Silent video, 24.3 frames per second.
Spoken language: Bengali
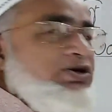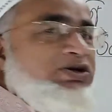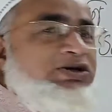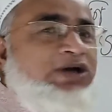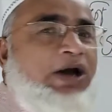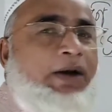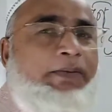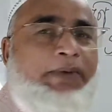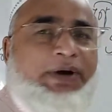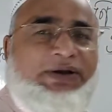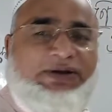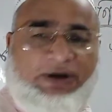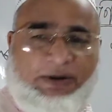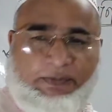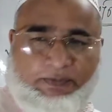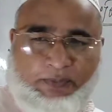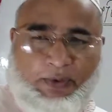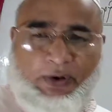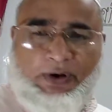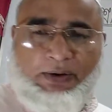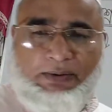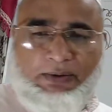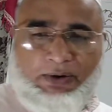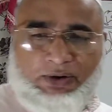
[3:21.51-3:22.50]
সামাজিক
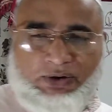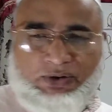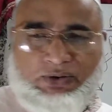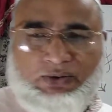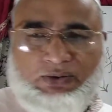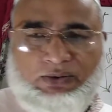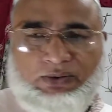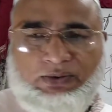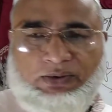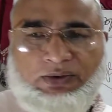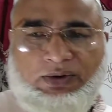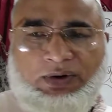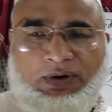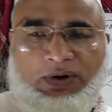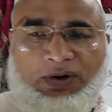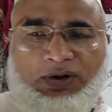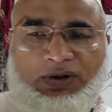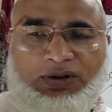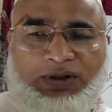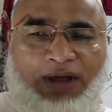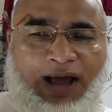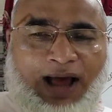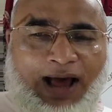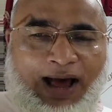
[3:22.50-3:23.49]
পরিবর্তন
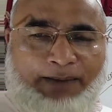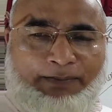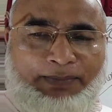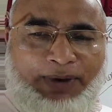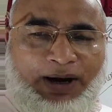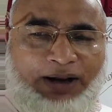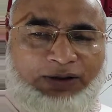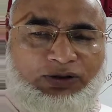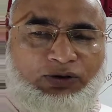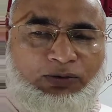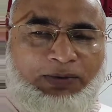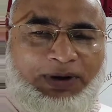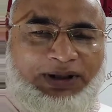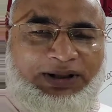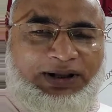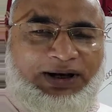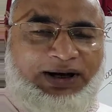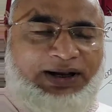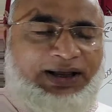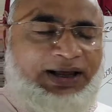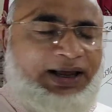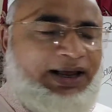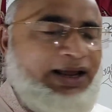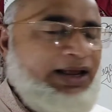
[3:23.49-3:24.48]
তা আমরা
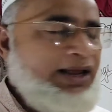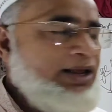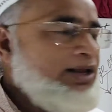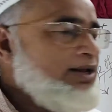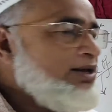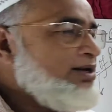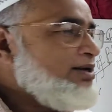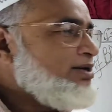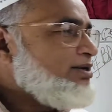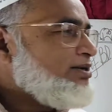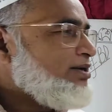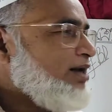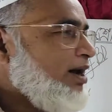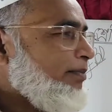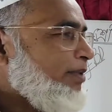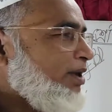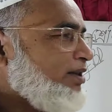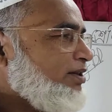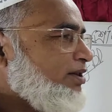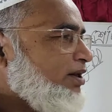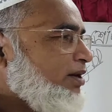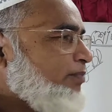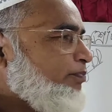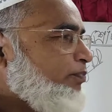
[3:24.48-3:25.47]
তোমাদেরকে
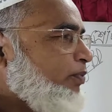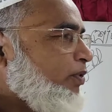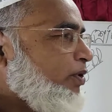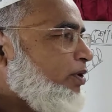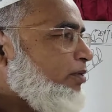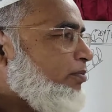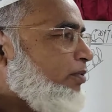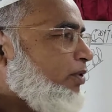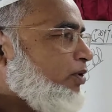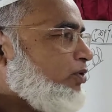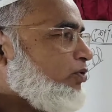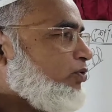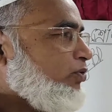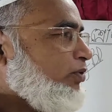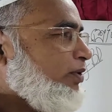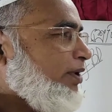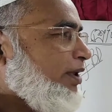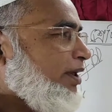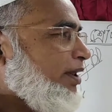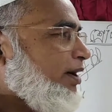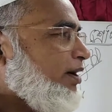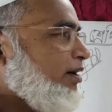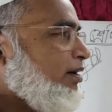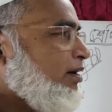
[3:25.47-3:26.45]
সামাজিক
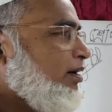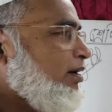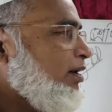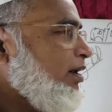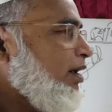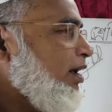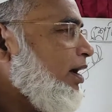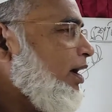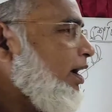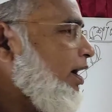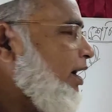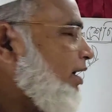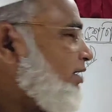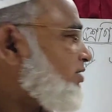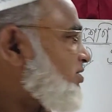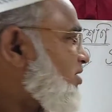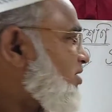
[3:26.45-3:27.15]
পরিবর্তনের আর